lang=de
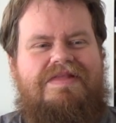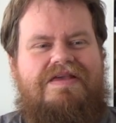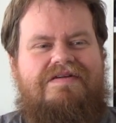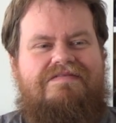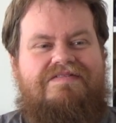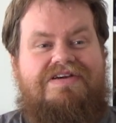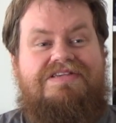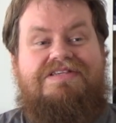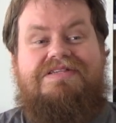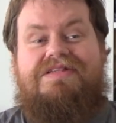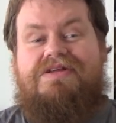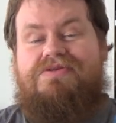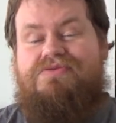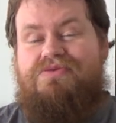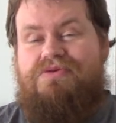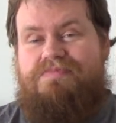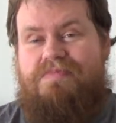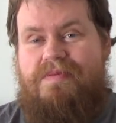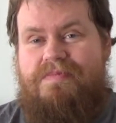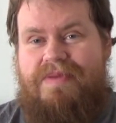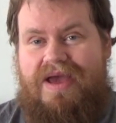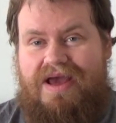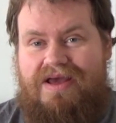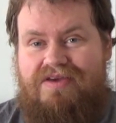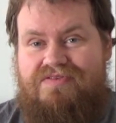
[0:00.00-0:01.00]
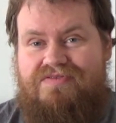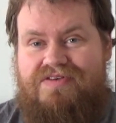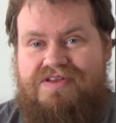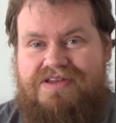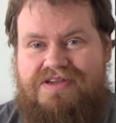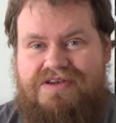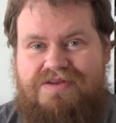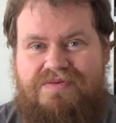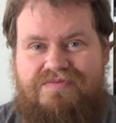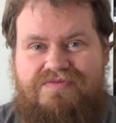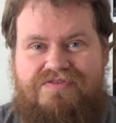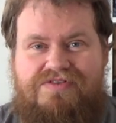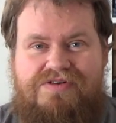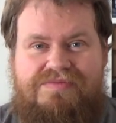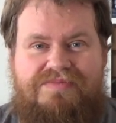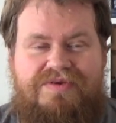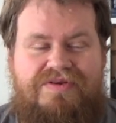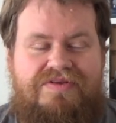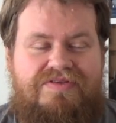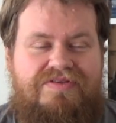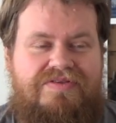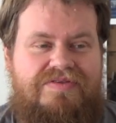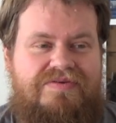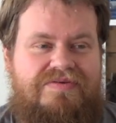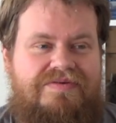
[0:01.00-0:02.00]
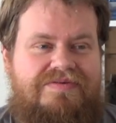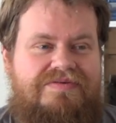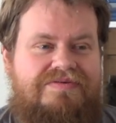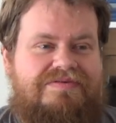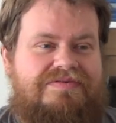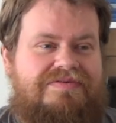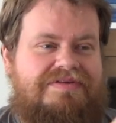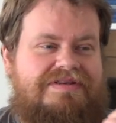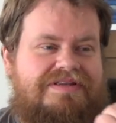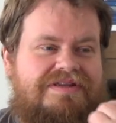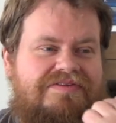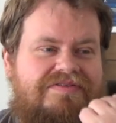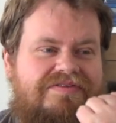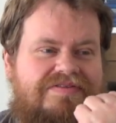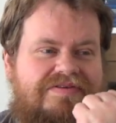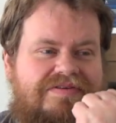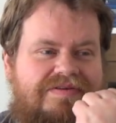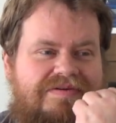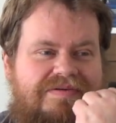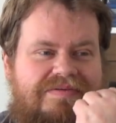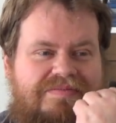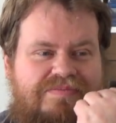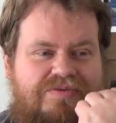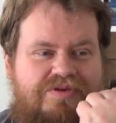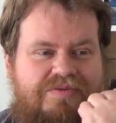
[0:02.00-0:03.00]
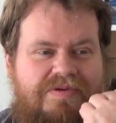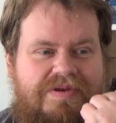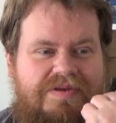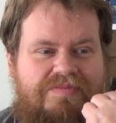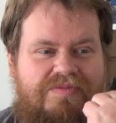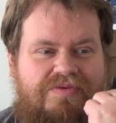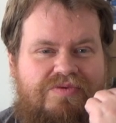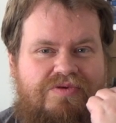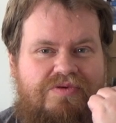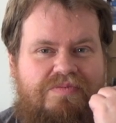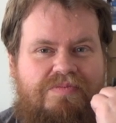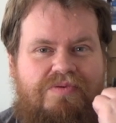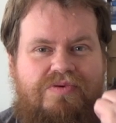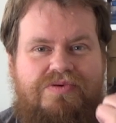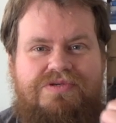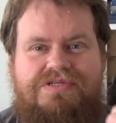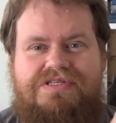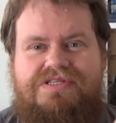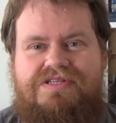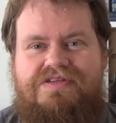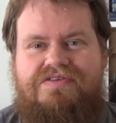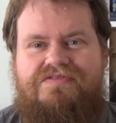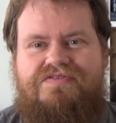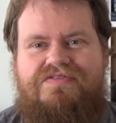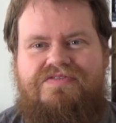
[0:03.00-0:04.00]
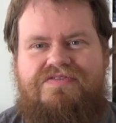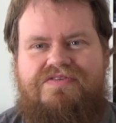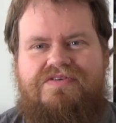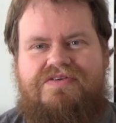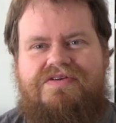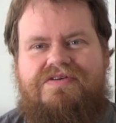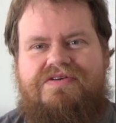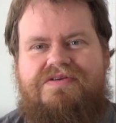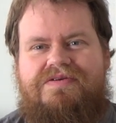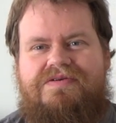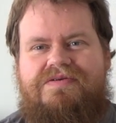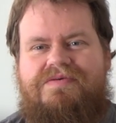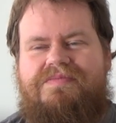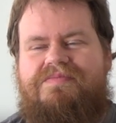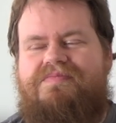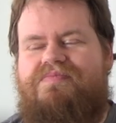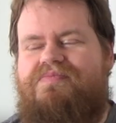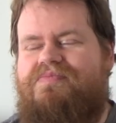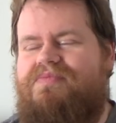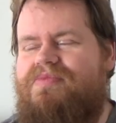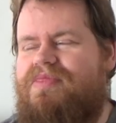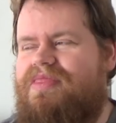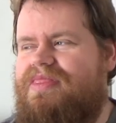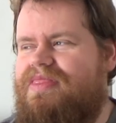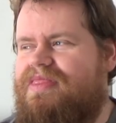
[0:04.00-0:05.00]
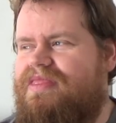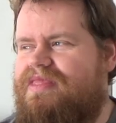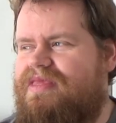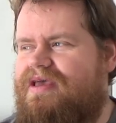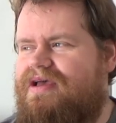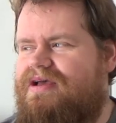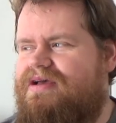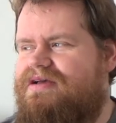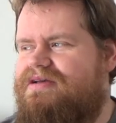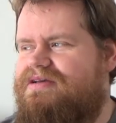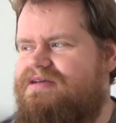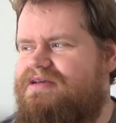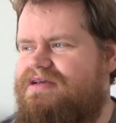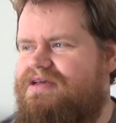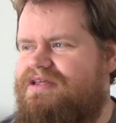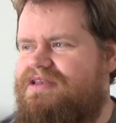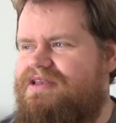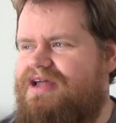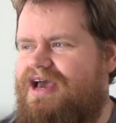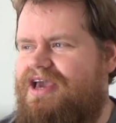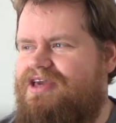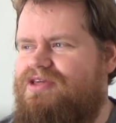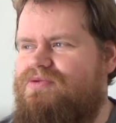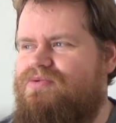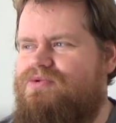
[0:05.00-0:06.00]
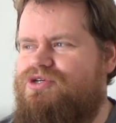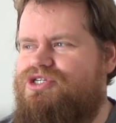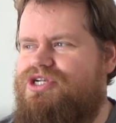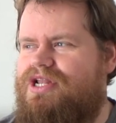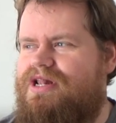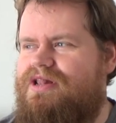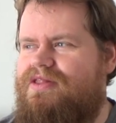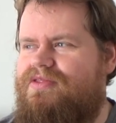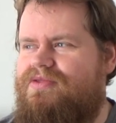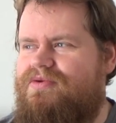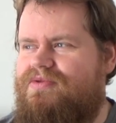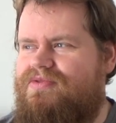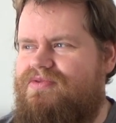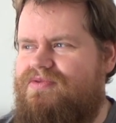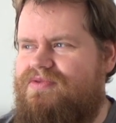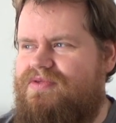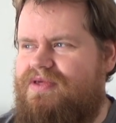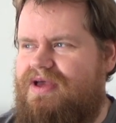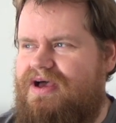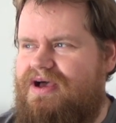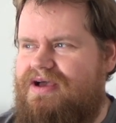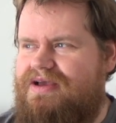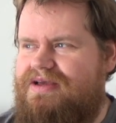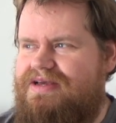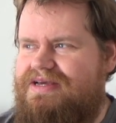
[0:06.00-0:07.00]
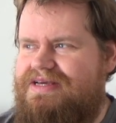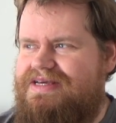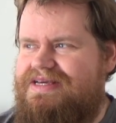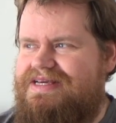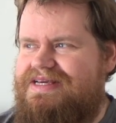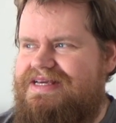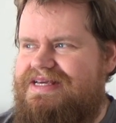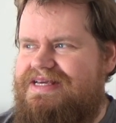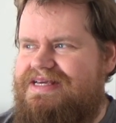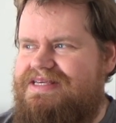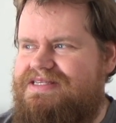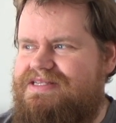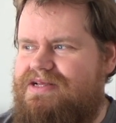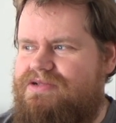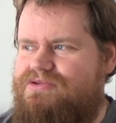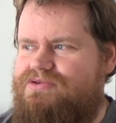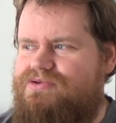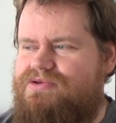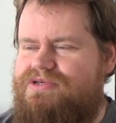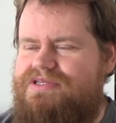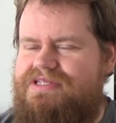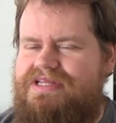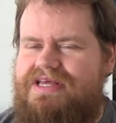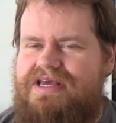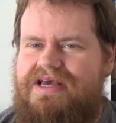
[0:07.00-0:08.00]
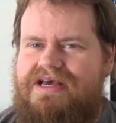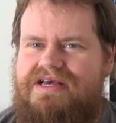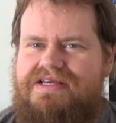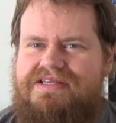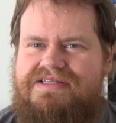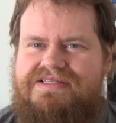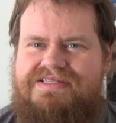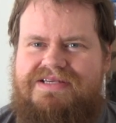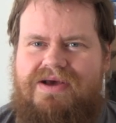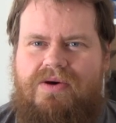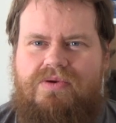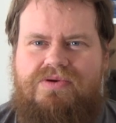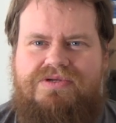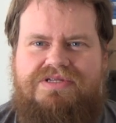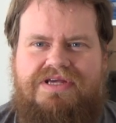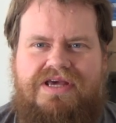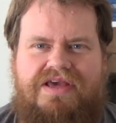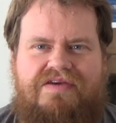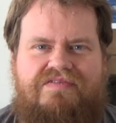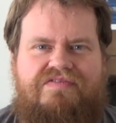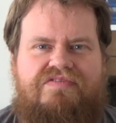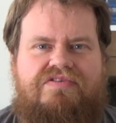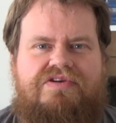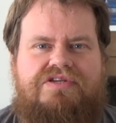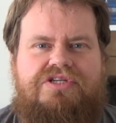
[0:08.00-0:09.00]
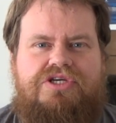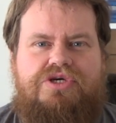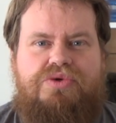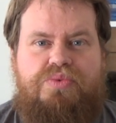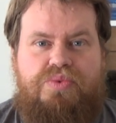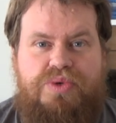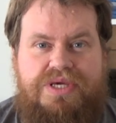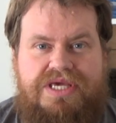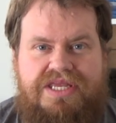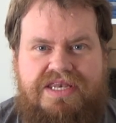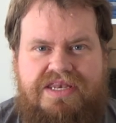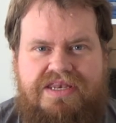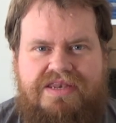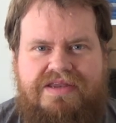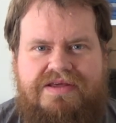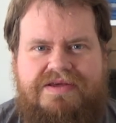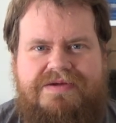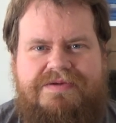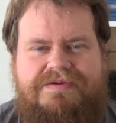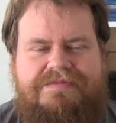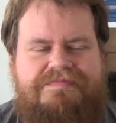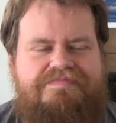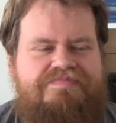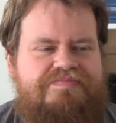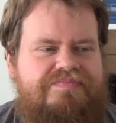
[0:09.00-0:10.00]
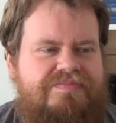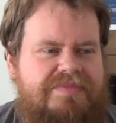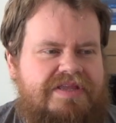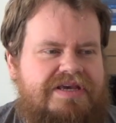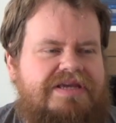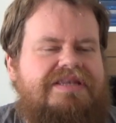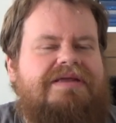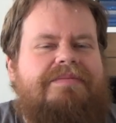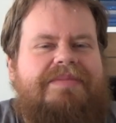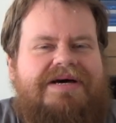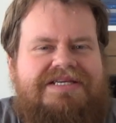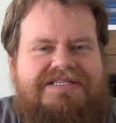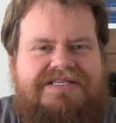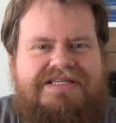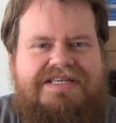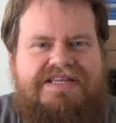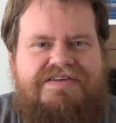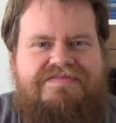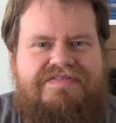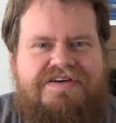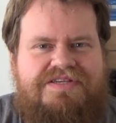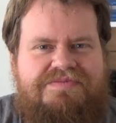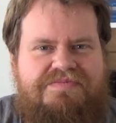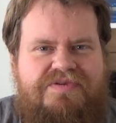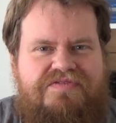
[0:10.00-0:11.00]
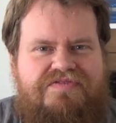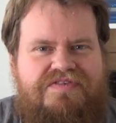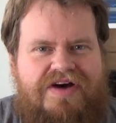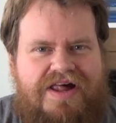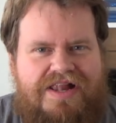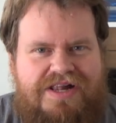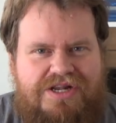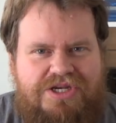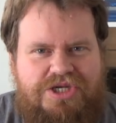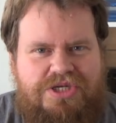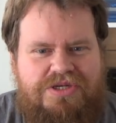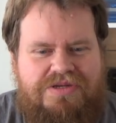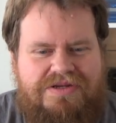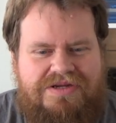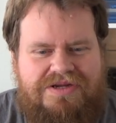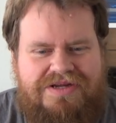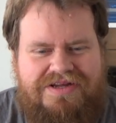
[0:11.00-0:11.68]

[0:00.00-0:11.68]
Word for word: Was natürlich bemerkenswert an dem Film ist und, und das äh, muss man ihm natürlich positiv äh, in Rechnung stellen sozusagen, ist natürlich der Soundtrack von Queen. Ne, da machst du nie was mit falsch.